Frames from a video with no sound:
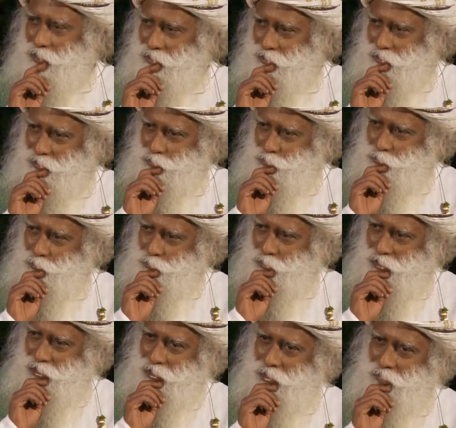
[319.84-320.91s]
al lado de la que
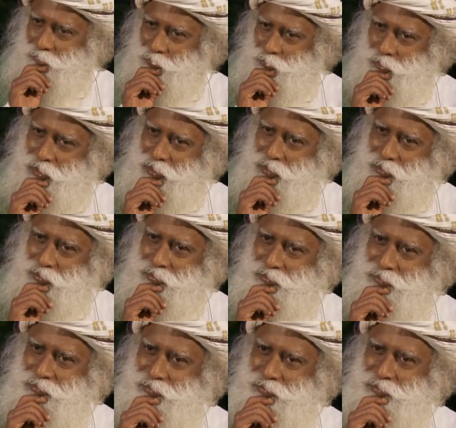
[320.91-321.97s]
tengo hoy,
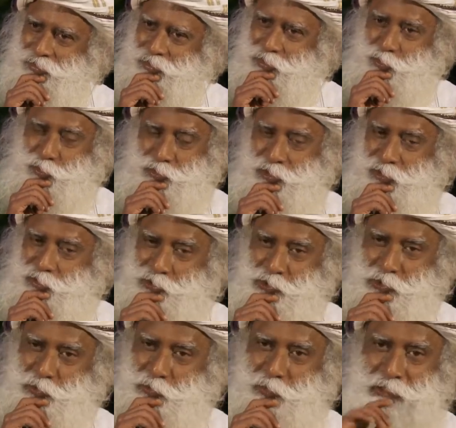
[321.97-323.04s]
parece una
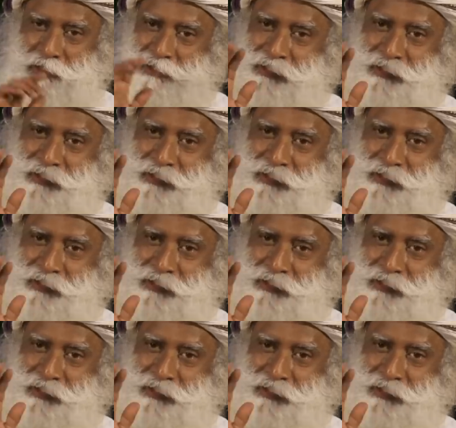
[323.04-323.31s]
broma, pero